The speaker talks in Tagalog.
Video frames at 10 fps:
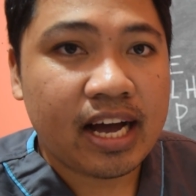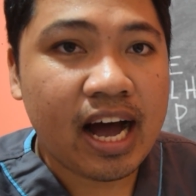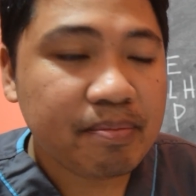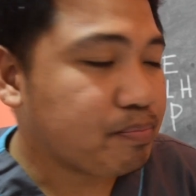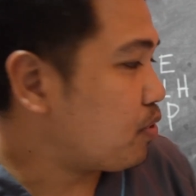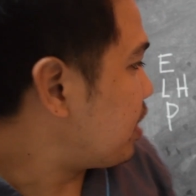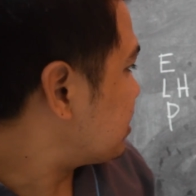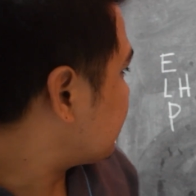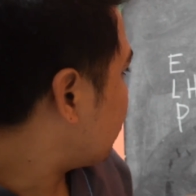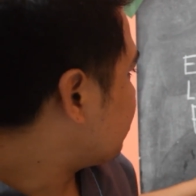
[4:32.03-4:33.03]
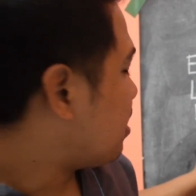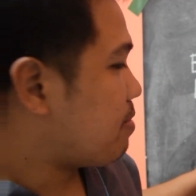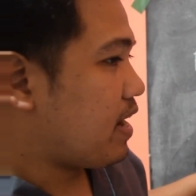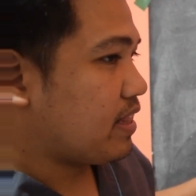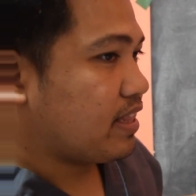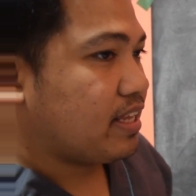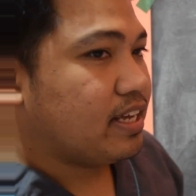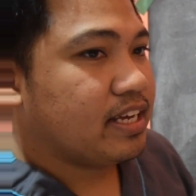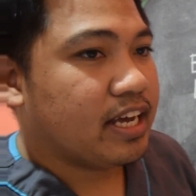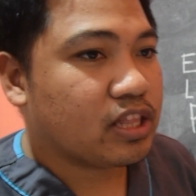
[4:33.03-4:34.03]
Ang progesterone naman,
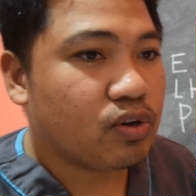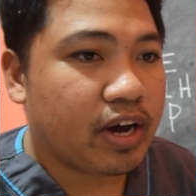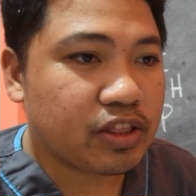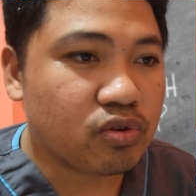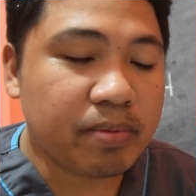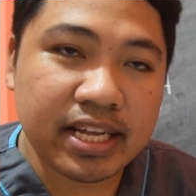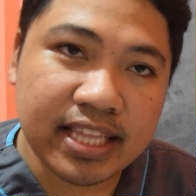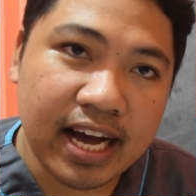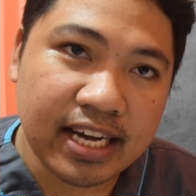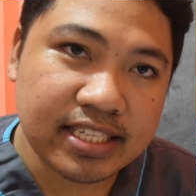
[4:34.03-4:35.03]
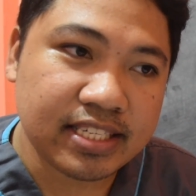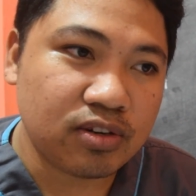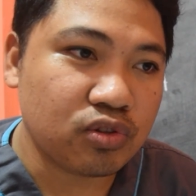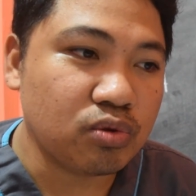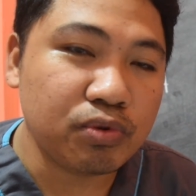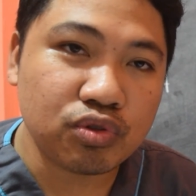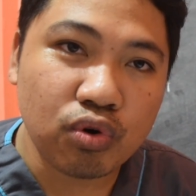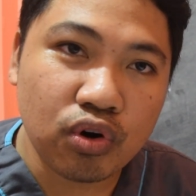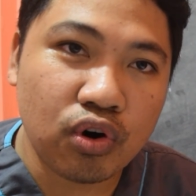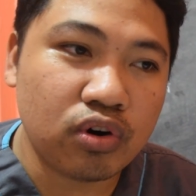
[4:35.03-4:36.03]
ito ay tumataas o
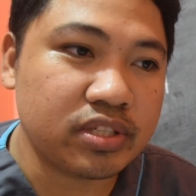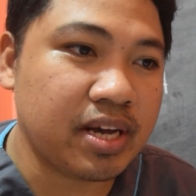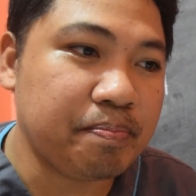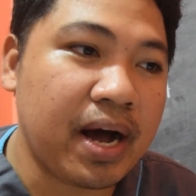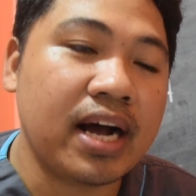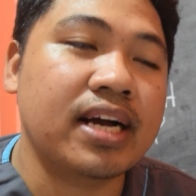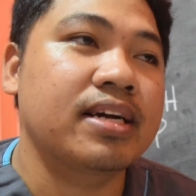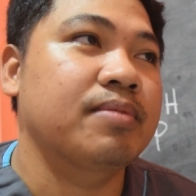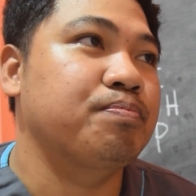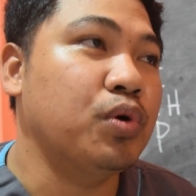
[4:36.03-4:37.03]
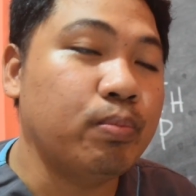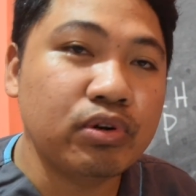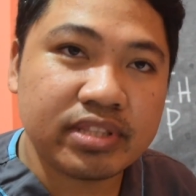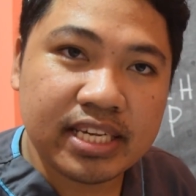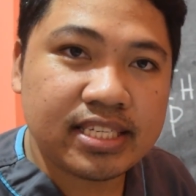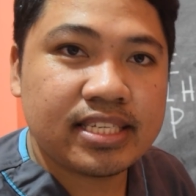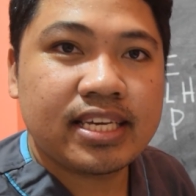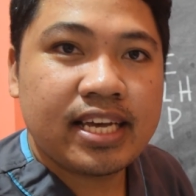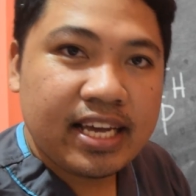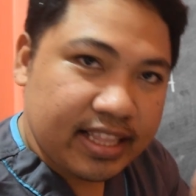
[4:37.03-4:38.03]
tumutulong sa pagbubuntis
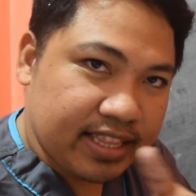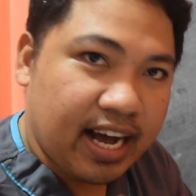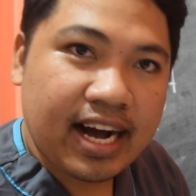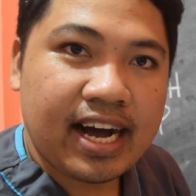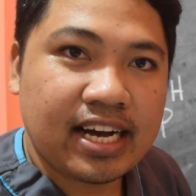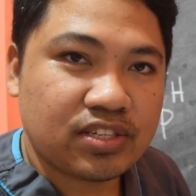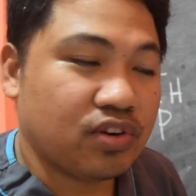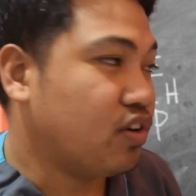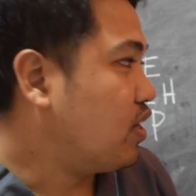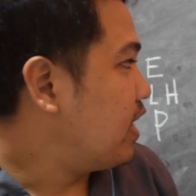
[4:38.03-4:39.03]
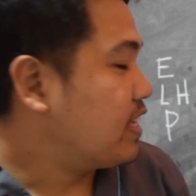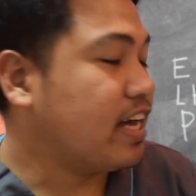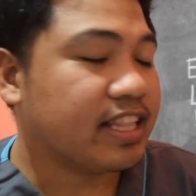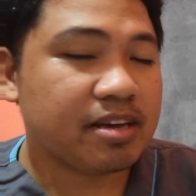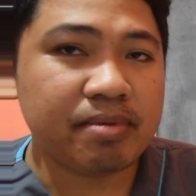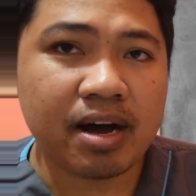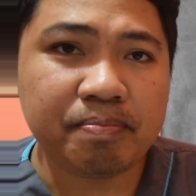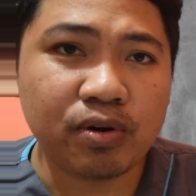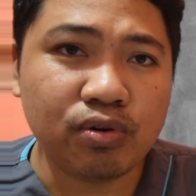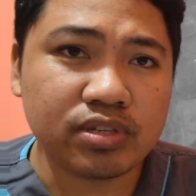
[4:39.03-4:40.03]
ng aso. Yan ay mga
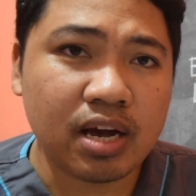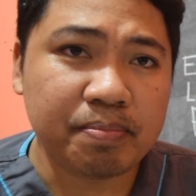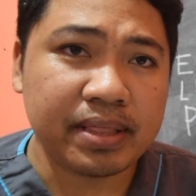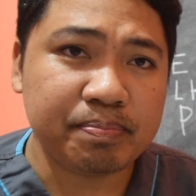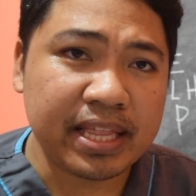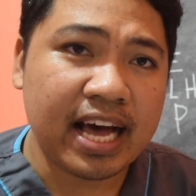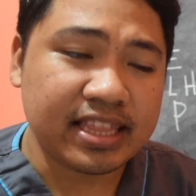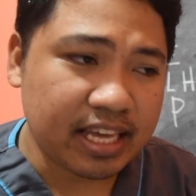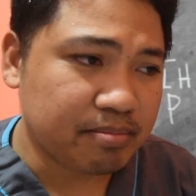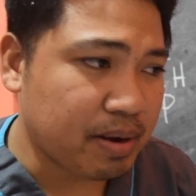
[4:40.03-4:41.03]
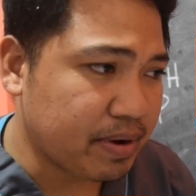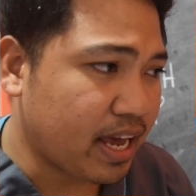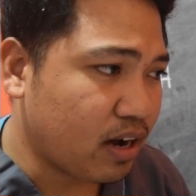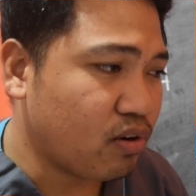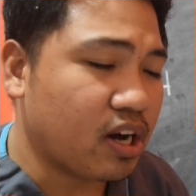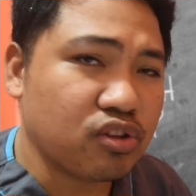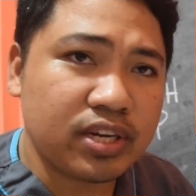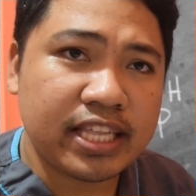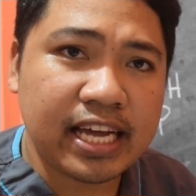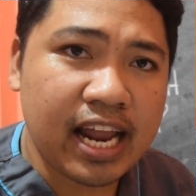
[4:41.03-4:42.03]
pag-uusapan pa natin mamaya kung ano
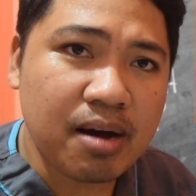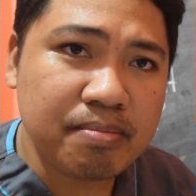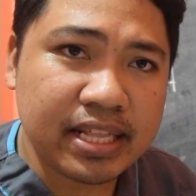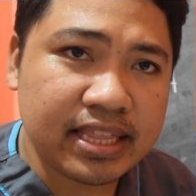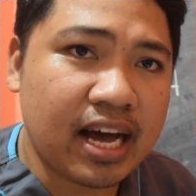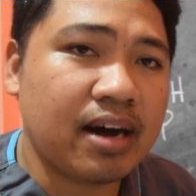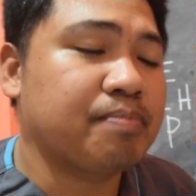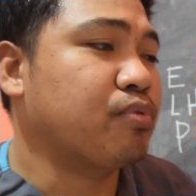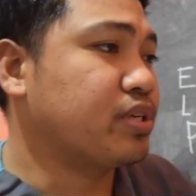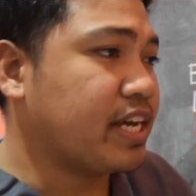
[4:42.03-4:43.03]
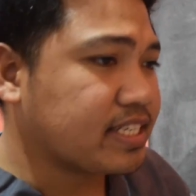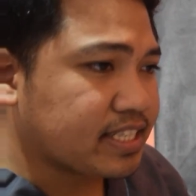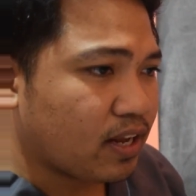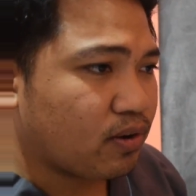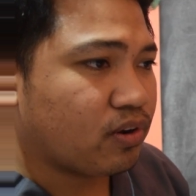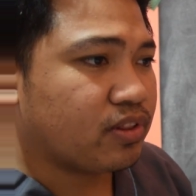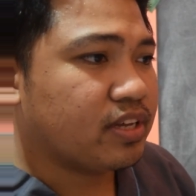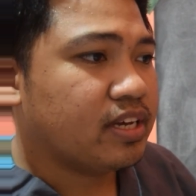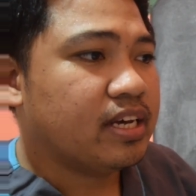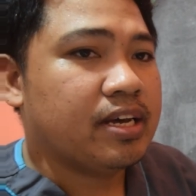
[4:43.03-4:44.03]
yung kinalaman ng progesterone
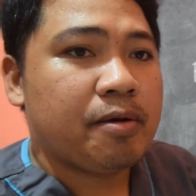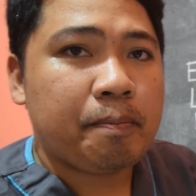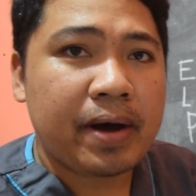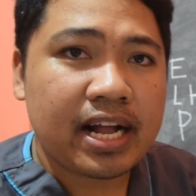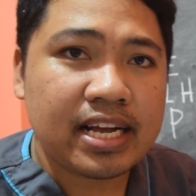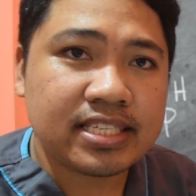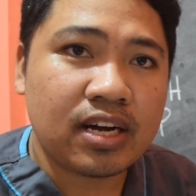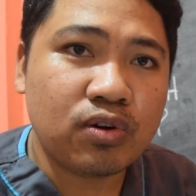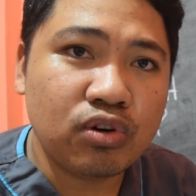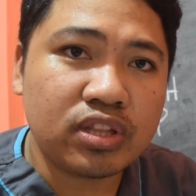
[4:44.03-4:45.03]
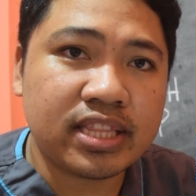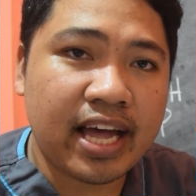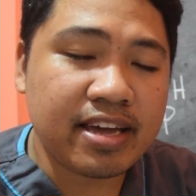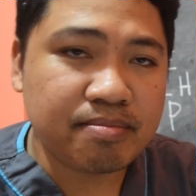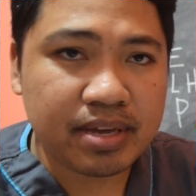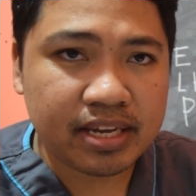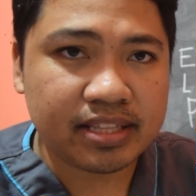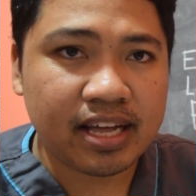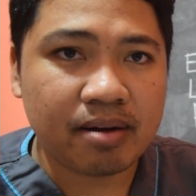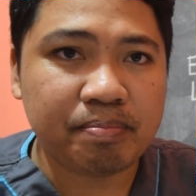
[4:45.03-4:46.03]
para sa good timing
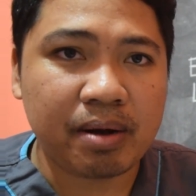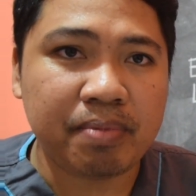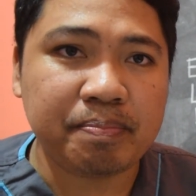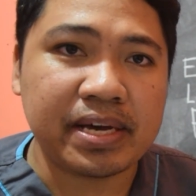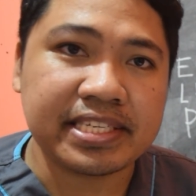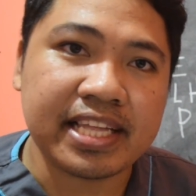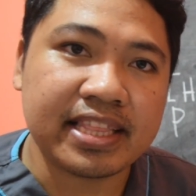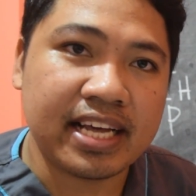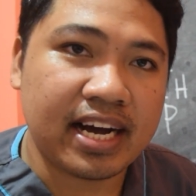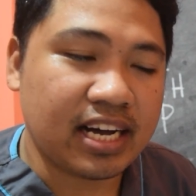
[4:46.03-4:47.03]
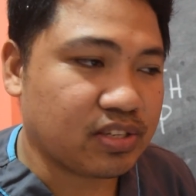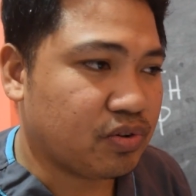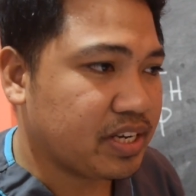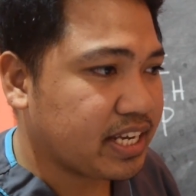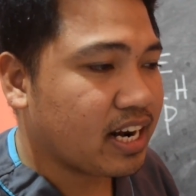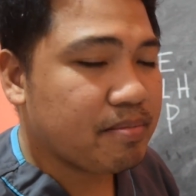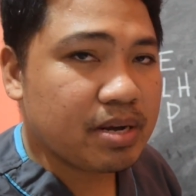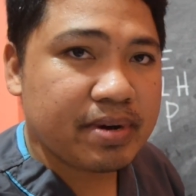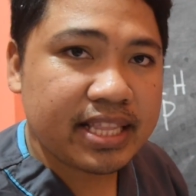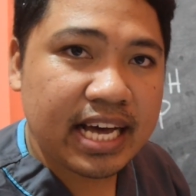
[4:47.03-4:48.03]
ng pagpapaistad ng aso. Kasi alam
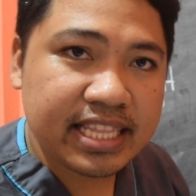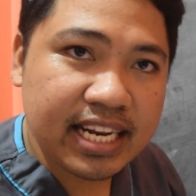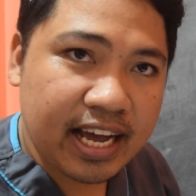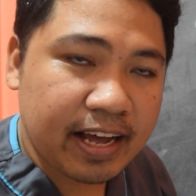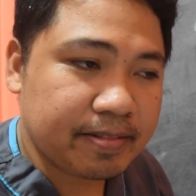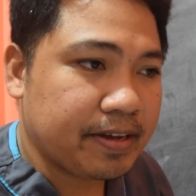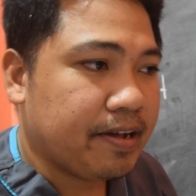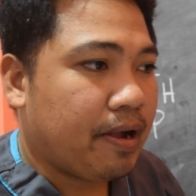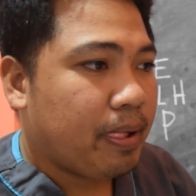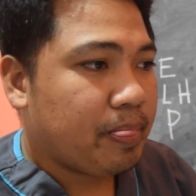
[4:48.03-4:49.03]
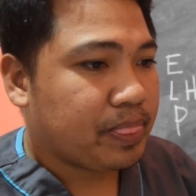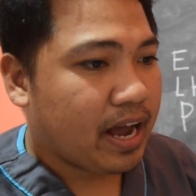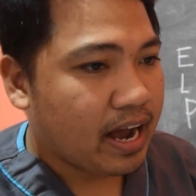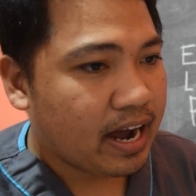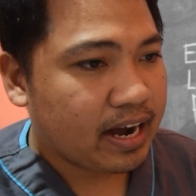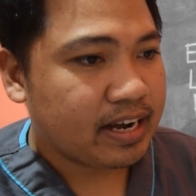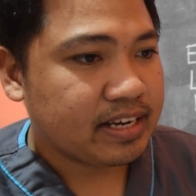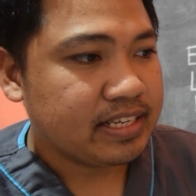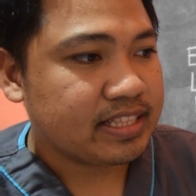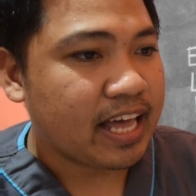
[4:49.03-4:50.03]
naman natin lahat na ang
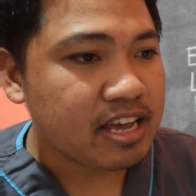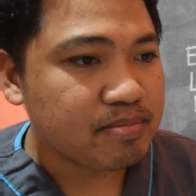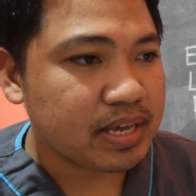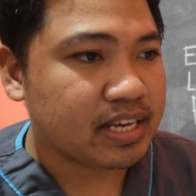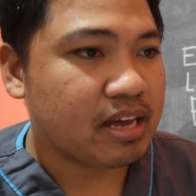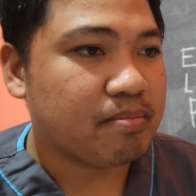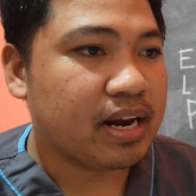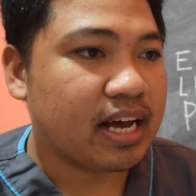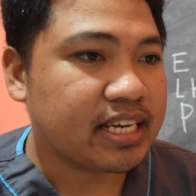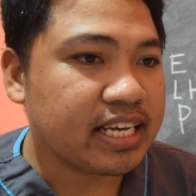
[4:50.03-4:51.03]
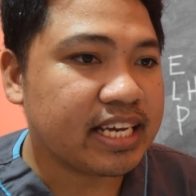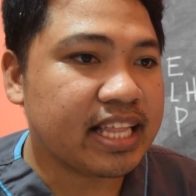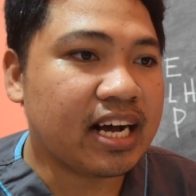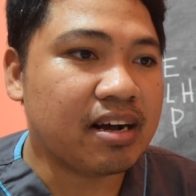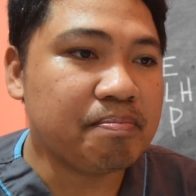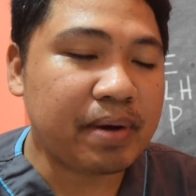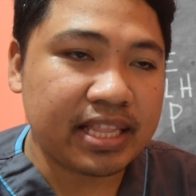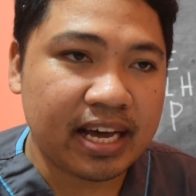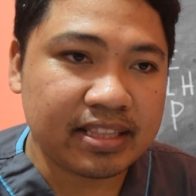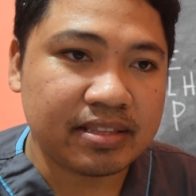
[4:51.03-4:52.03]
timing ay malaking
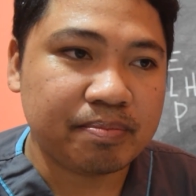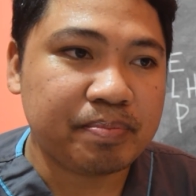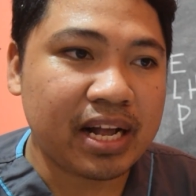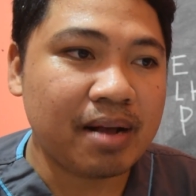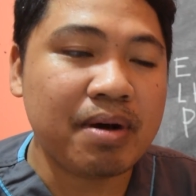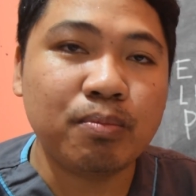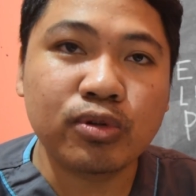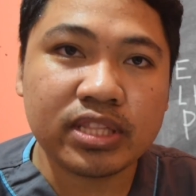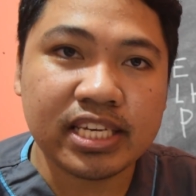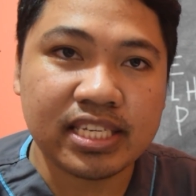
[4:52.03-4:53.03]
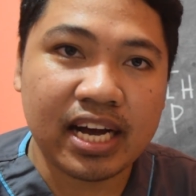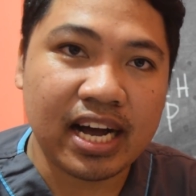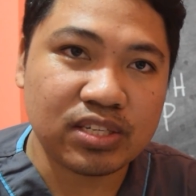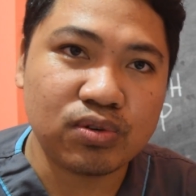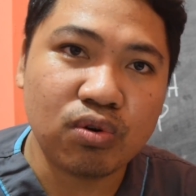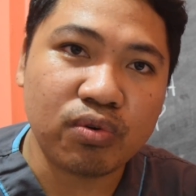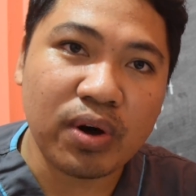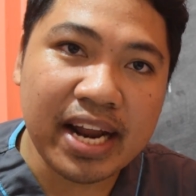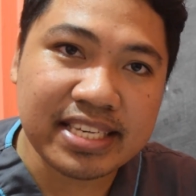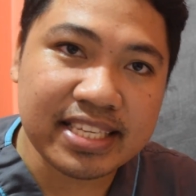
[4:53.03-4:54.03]
ginagampanan para mabuntis ang aso. Kung
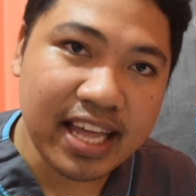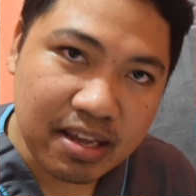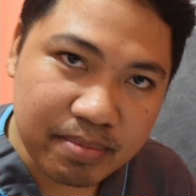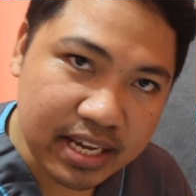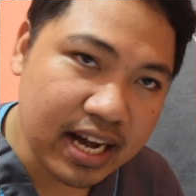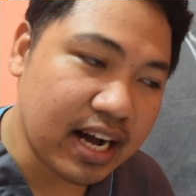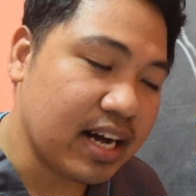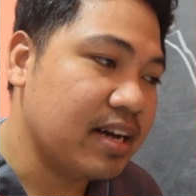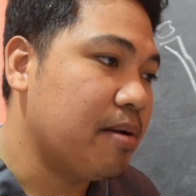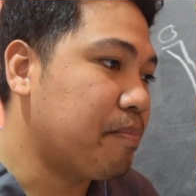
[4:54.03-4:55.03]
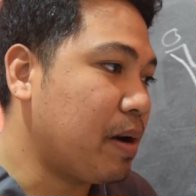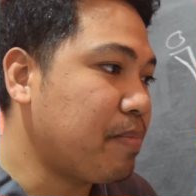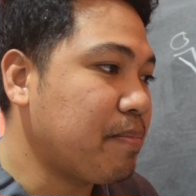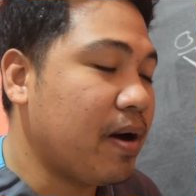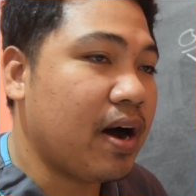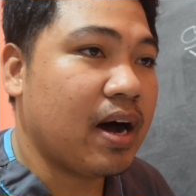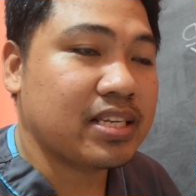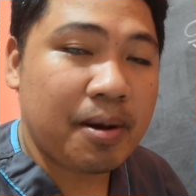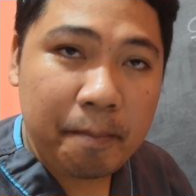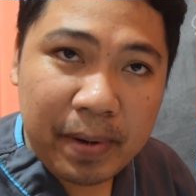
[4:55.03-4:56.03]
wala sa timing ang
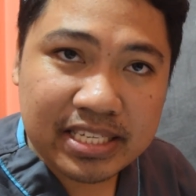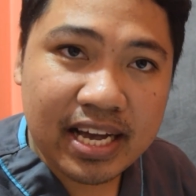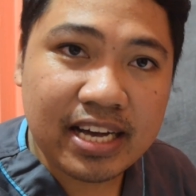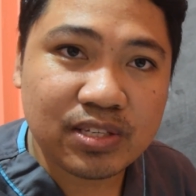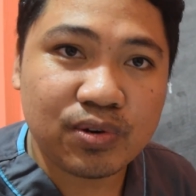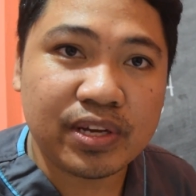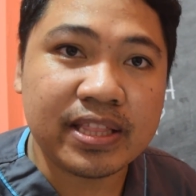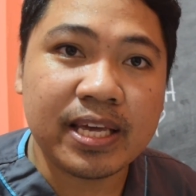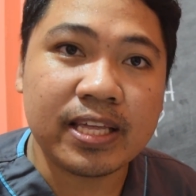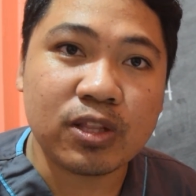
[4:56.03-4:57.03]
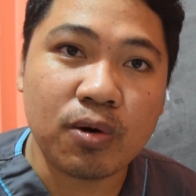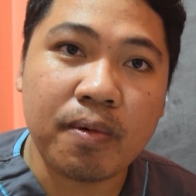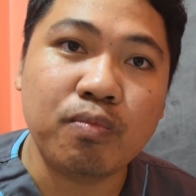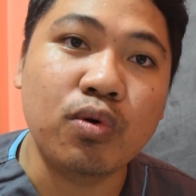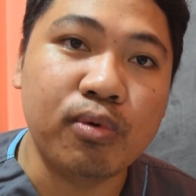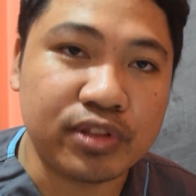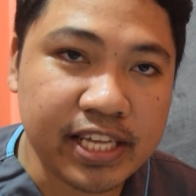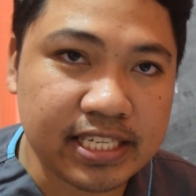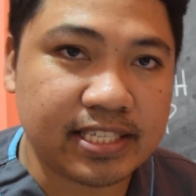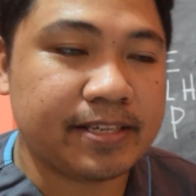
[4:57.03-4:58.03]
pagpapasampa sa aso, hindi ito
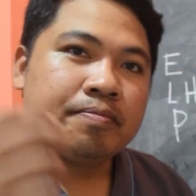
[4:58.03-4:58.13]
mabubuntis.